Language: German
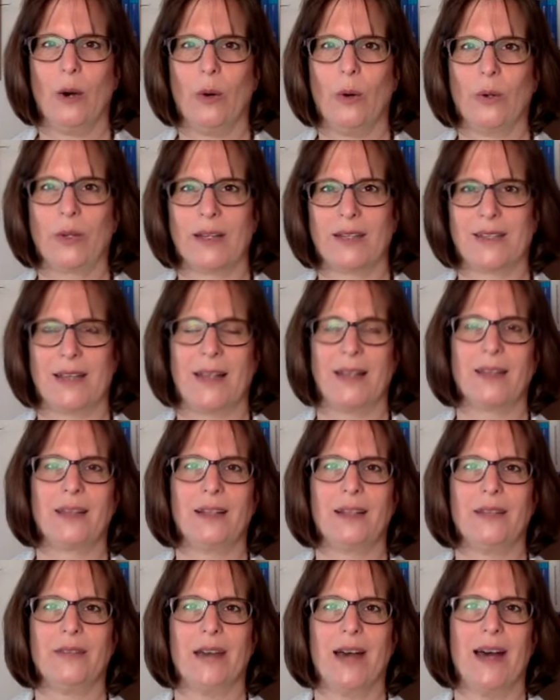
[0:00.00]
Und das
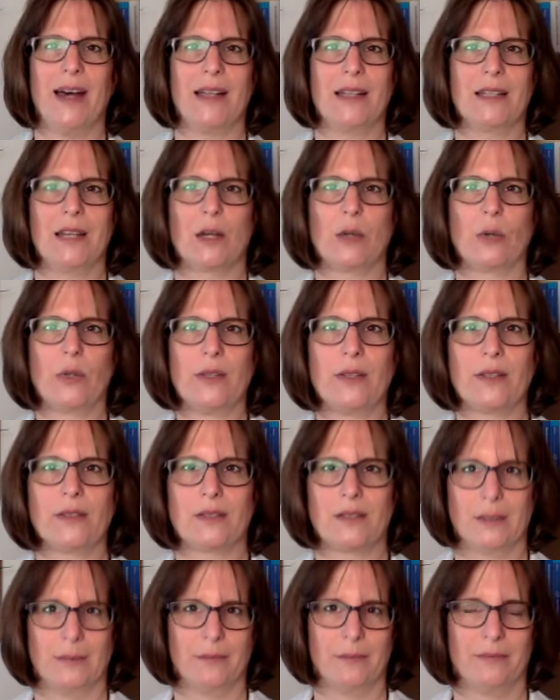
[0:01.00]
andere war
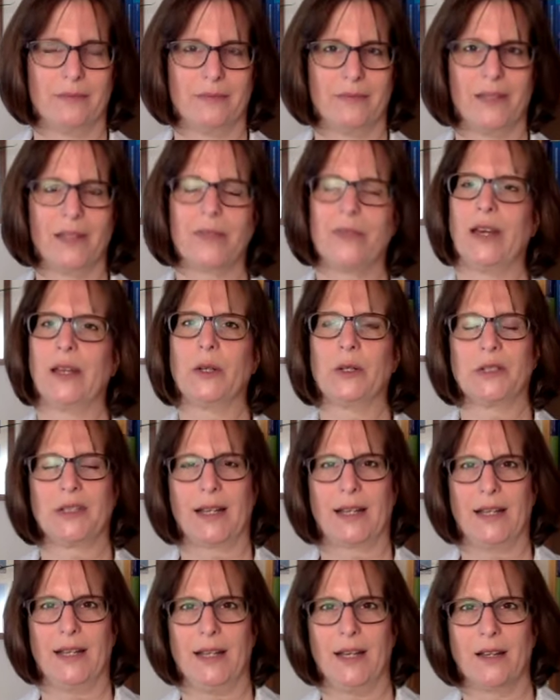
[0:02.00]
Antagonist. Ich werde euch
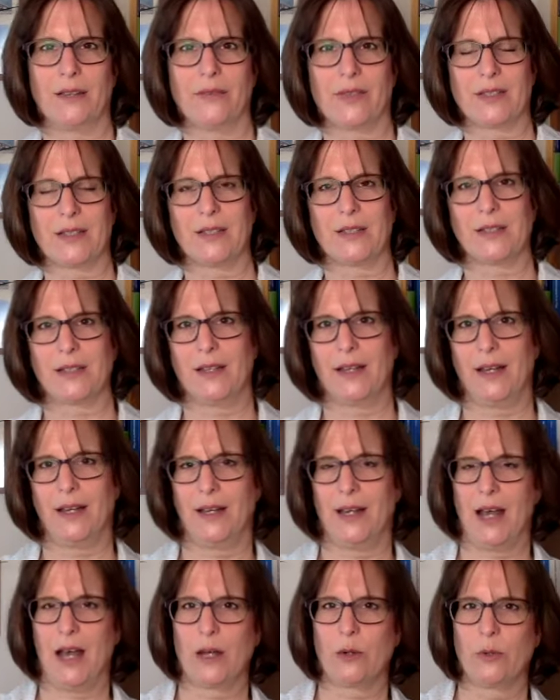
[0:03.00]
erklären, was ist denn
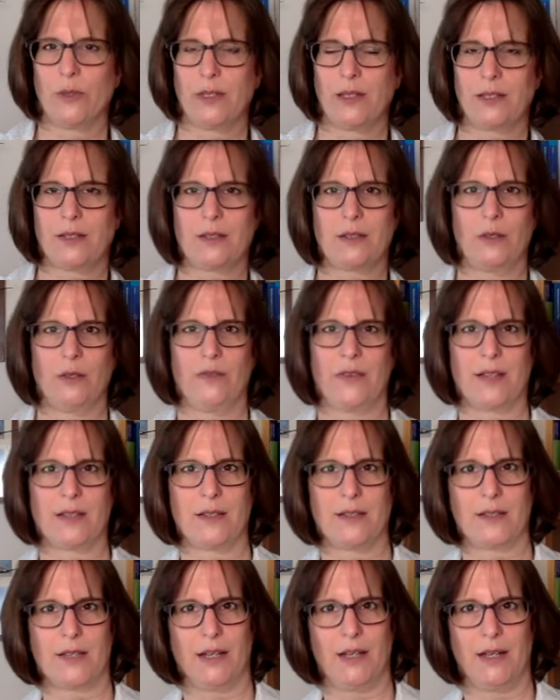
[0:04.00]
ein Agonist und was
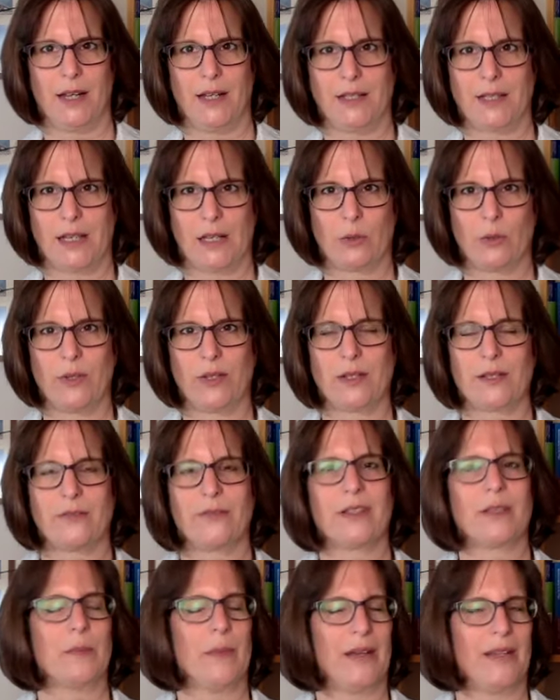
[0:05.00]
ist ein Antagonist,
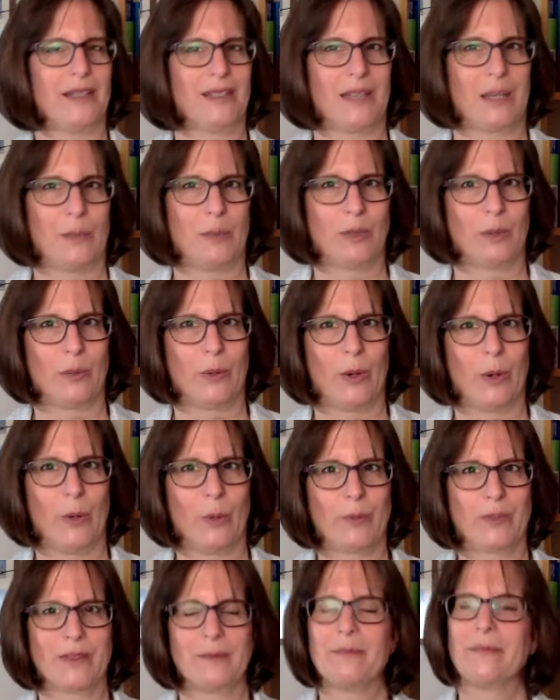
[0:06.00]
was meine ich damit
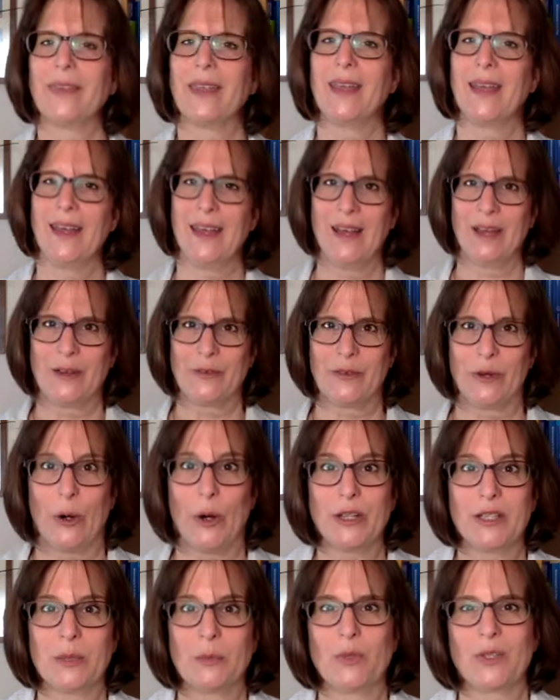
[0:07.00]
überhaupt. Für
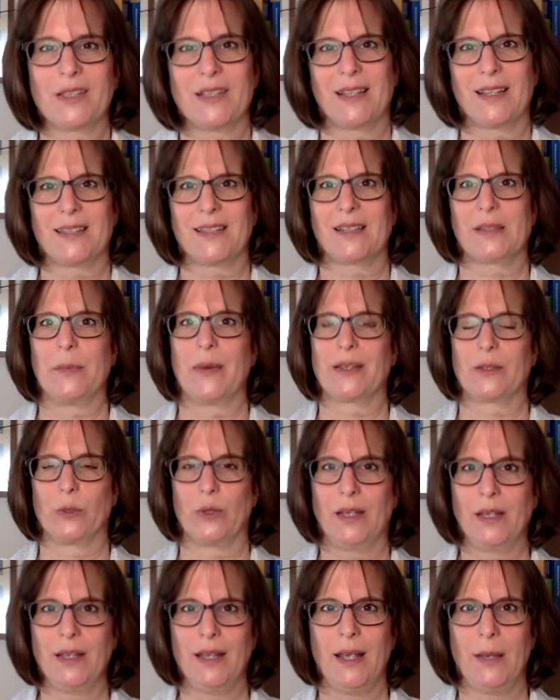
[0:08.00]
heute müsst ihr das jetzt mal so
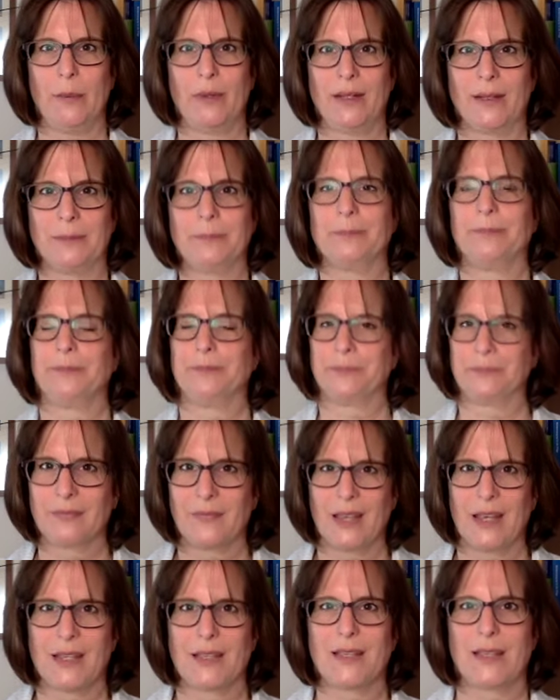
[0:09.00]
hinnehmen.
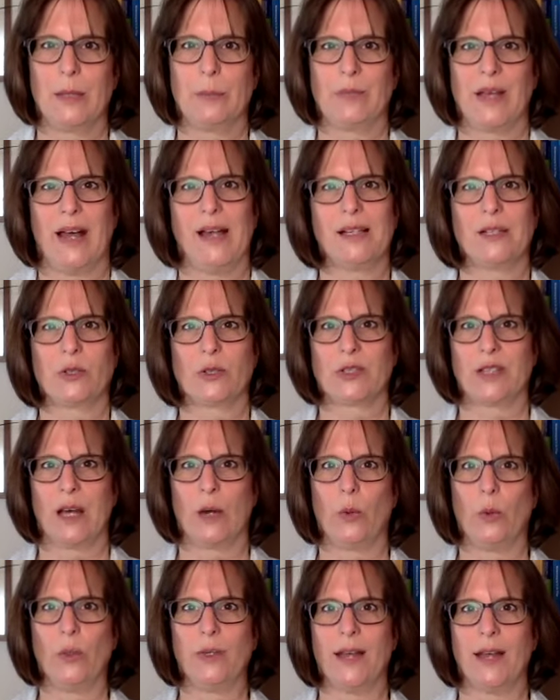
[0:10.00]
Es gibt
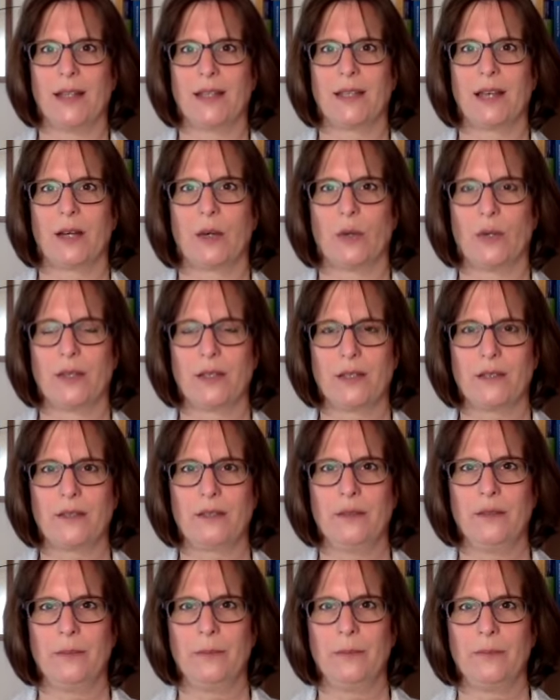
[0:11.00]

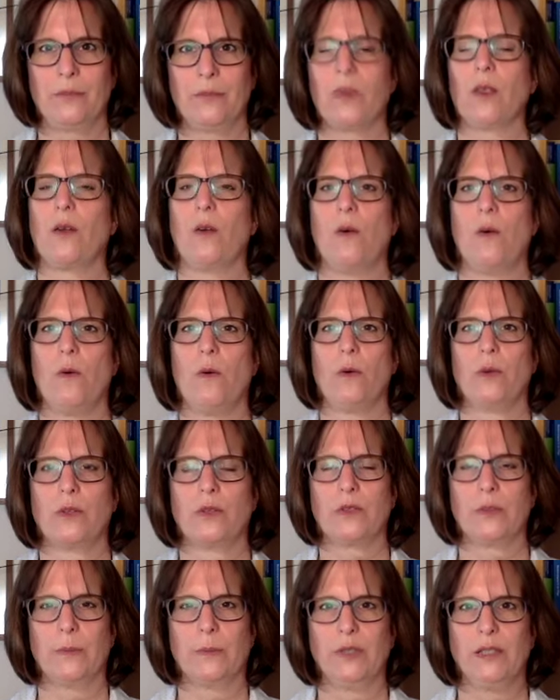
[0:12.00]
Aldosteron-Antagonisten
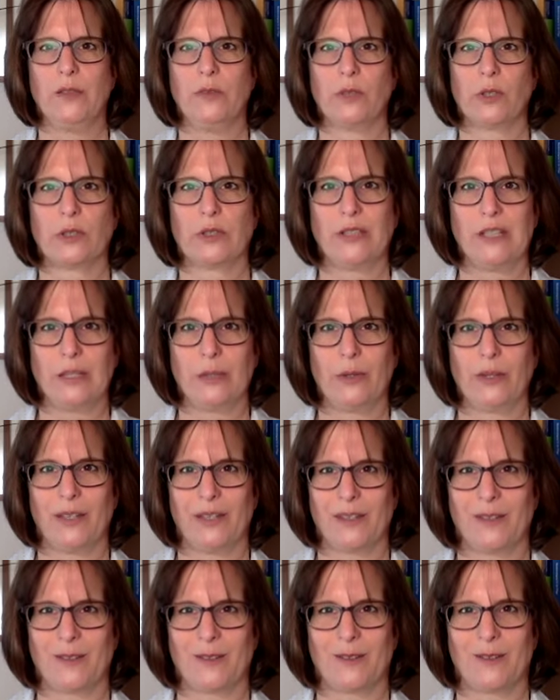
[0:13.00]
und die wirken
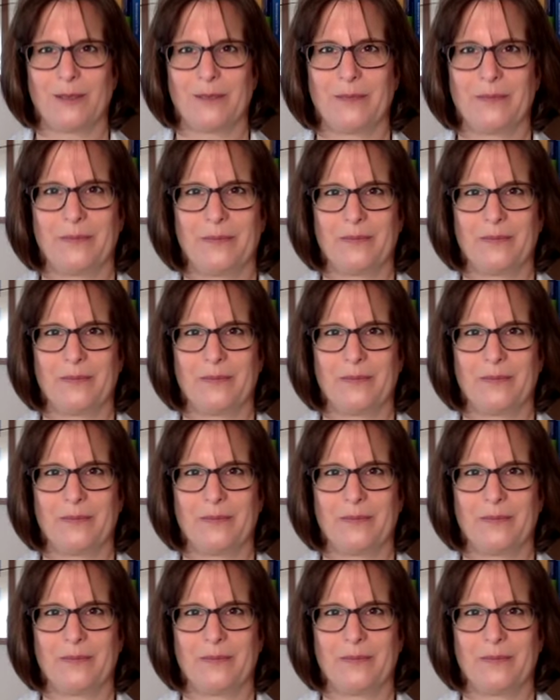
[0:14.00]
diuretisch.